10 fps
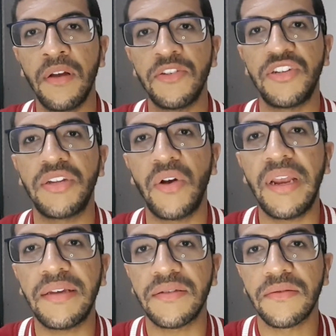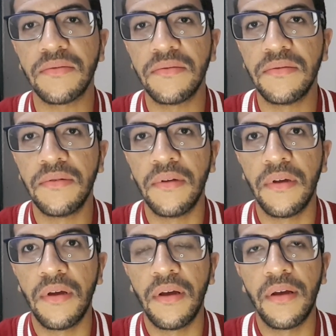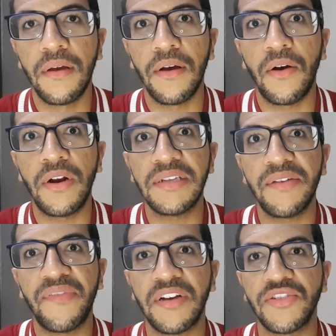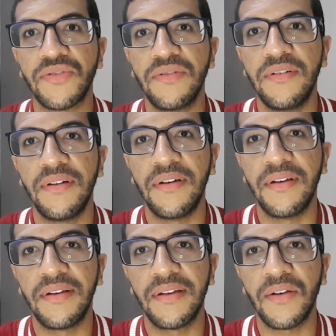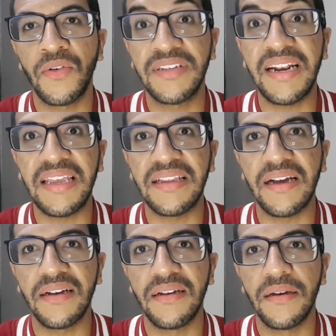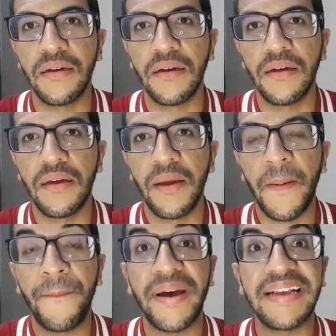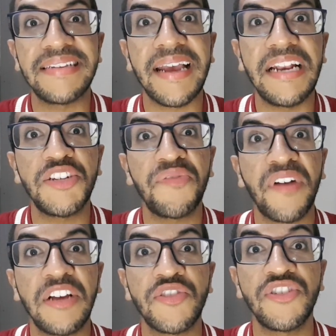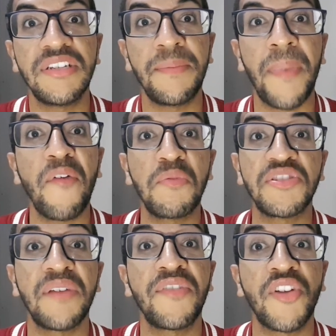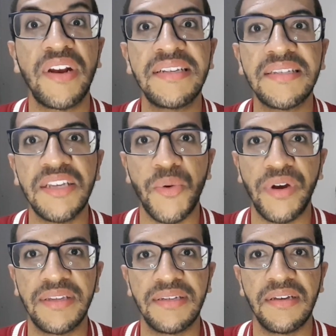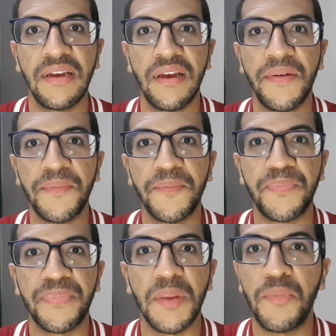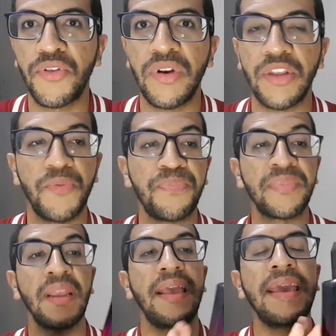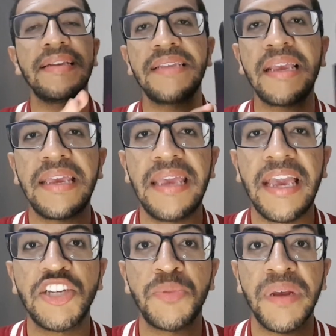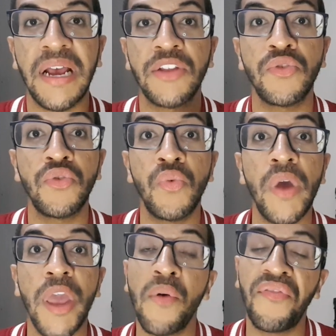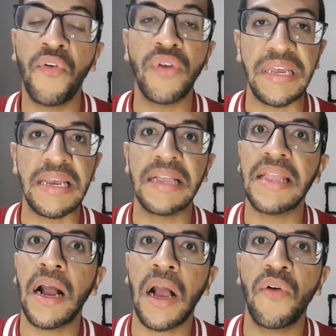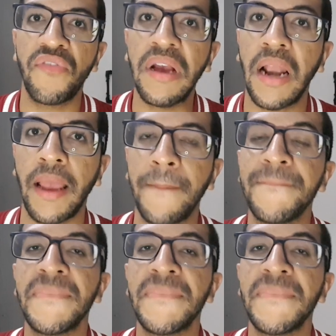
Gente, olha isso. Olha esse frasco. Coisa linda. Parece aqueles frascos de perfumes da Victoria's Secret. Muito lindo. Esse aqui é inspirado no Euforia da Calvin Klein.